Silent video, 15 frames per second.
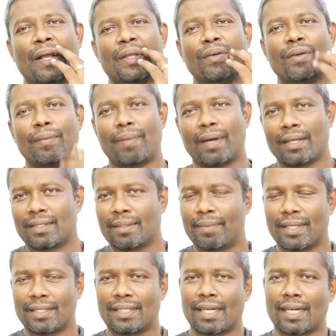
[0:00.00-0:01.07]
இவர் பணம்
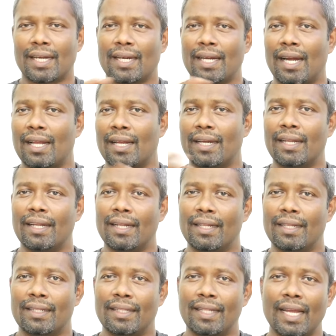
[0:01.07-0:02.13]
சம்பாரிச்சுட்டு இருக்காரு ஆனால்
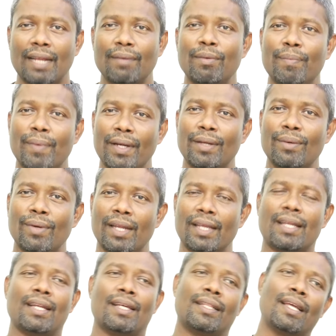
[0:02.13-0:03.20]
தினமும் போயிட்டு
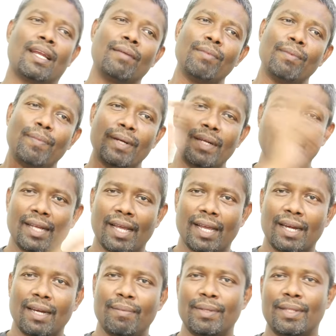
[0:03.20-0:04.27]
உழைக்கல தினமும் போயிட்டு
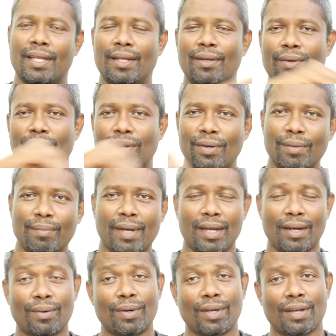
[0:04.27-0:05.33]
டேங்கரில் போய் தண்ணி கோரி ஒன்று
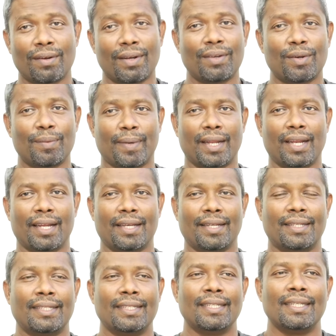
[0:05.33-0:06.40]
மக்கள் கொடுக்குற வேலை இவர் பண்ணலை
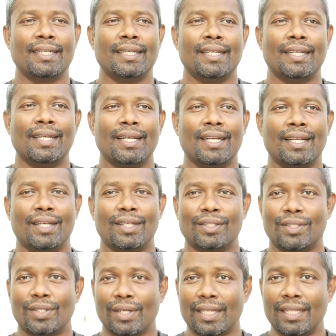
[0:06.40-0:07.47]

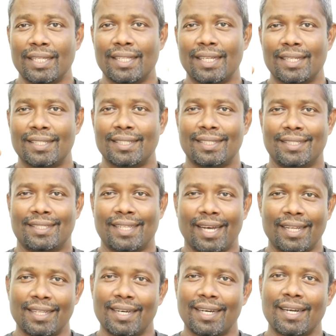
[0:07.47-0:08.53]
ஸோ இதுதான்
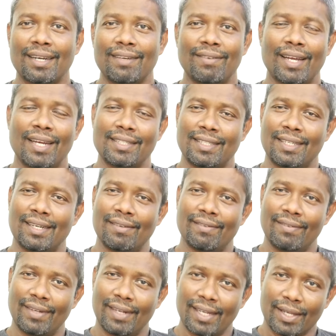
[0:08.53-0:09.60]
சாதாரண வேலை செய்கிற
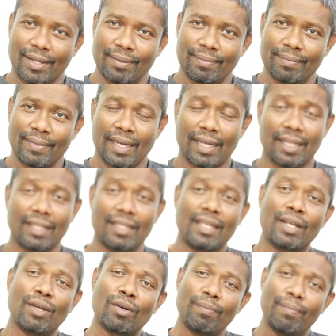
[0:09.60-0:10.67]
வேலைக்கும் அதாவது
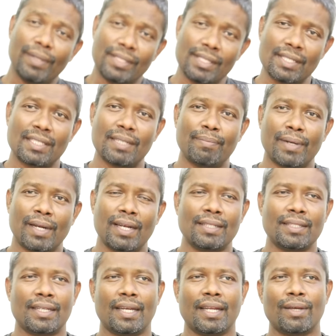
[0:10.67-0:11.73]
நீங்கள் ஒரு பிஸ்னஸே
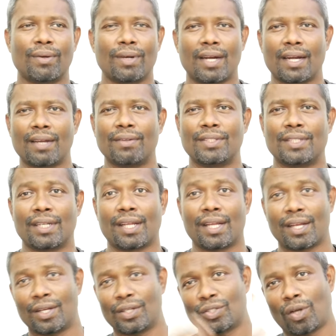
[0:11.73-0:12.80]
பண்ணாலும் சரி நீங்கள் ஒரு கடை
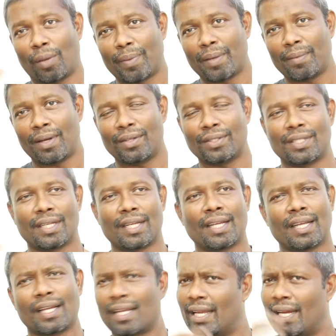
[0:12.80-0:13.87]
வச்சுருக்கீங்க ஷாப்பிங் மால்
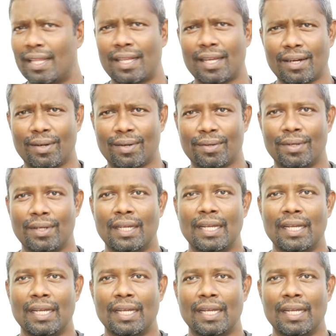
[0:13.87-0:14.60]
வச்சுருக்கீங்க என்னதான் இருக்கட்டும்